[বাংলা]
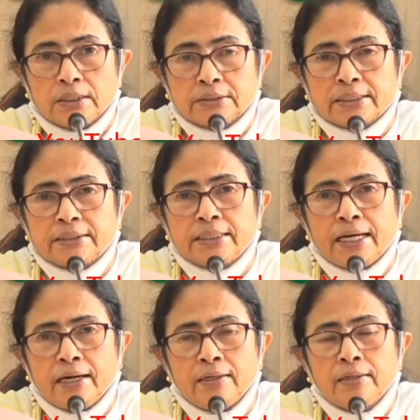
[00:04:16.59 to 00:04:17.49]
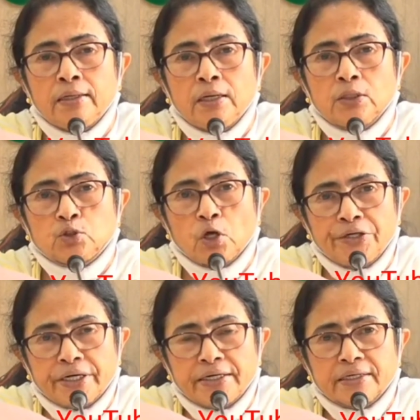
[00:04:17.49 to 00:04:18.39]
যাতে যারা
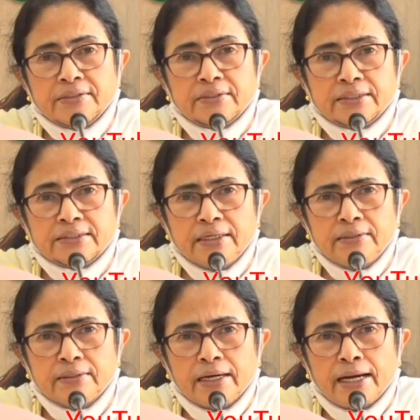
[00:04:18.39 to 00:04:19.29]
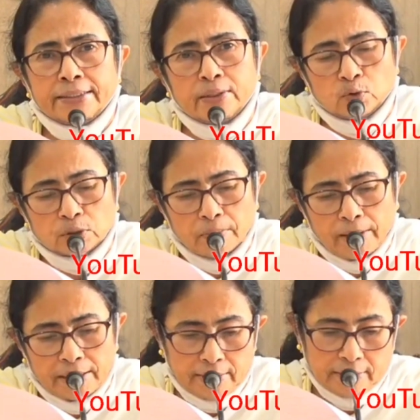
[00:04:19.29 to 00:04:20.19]
জয়েন্ট এন্ট্রেন্স দিতে চান অ্যাটেন্ড করতে পারেন